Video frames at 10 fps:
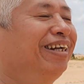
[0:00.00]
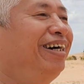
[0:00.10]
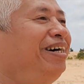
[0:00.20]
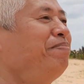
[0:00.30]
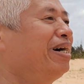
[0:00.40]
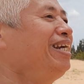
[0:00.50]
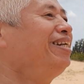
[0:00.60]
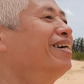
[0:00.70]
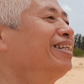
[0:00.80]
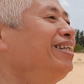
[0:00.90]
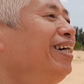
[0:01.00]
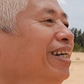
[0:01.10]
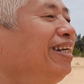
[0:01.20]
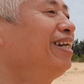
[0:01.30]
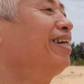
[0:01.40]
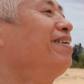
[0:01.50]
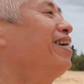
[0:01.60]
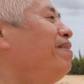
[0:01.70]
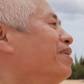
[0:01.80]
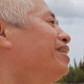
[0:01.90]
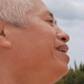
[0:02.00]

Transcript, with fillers: đấy mà đi được như này thì là cái cái mà